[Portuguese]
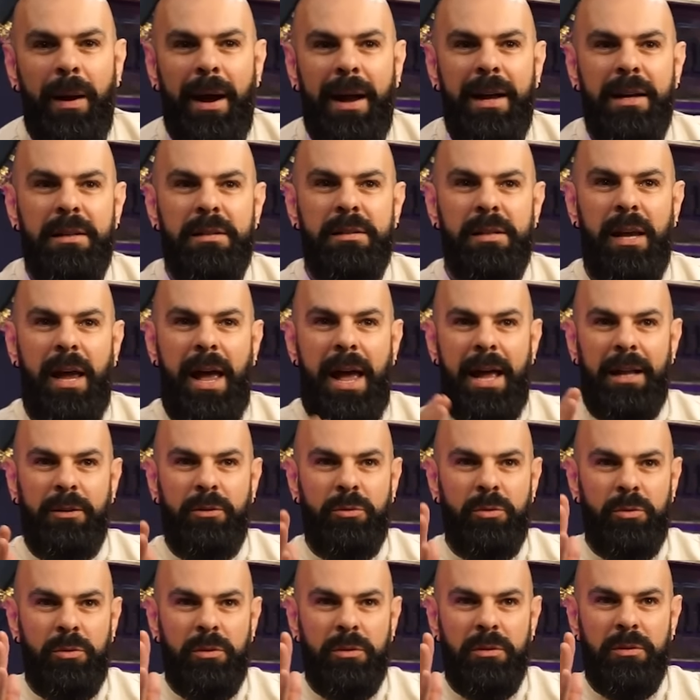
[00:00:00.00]
mais
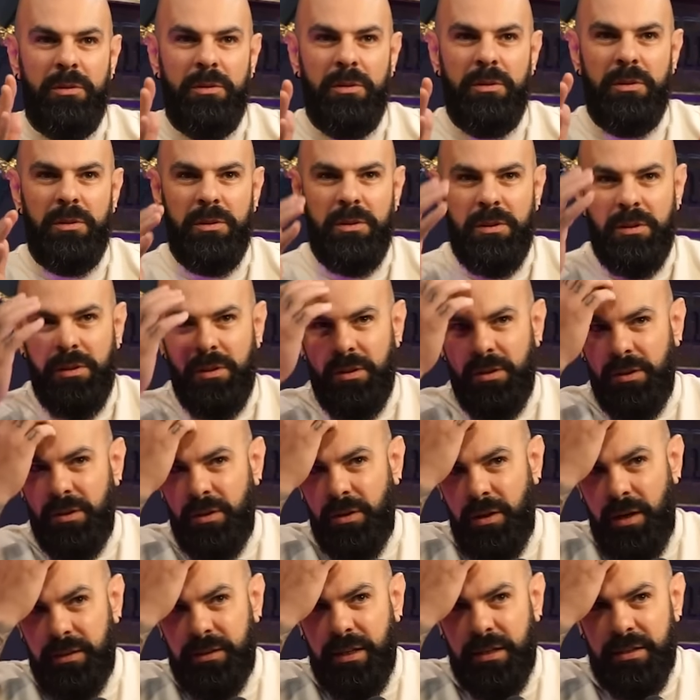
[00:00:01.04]
reto.
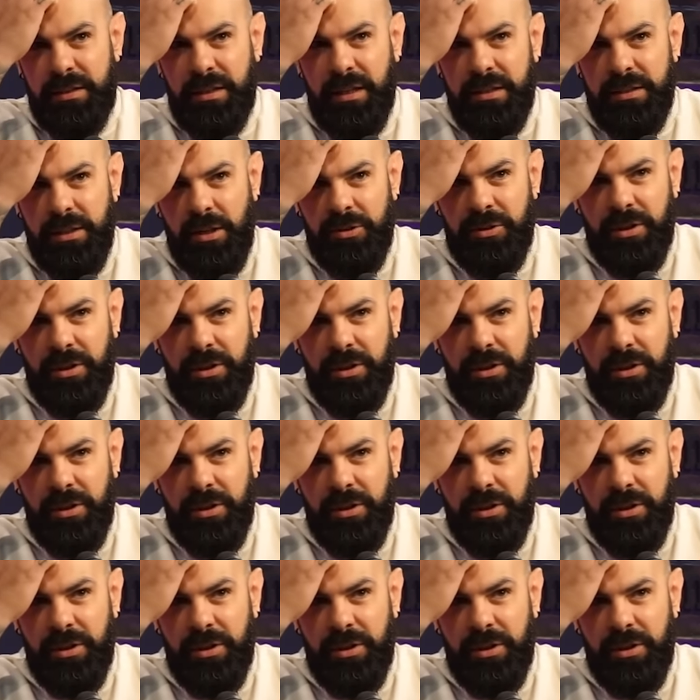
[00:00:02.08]
Ele tá descansando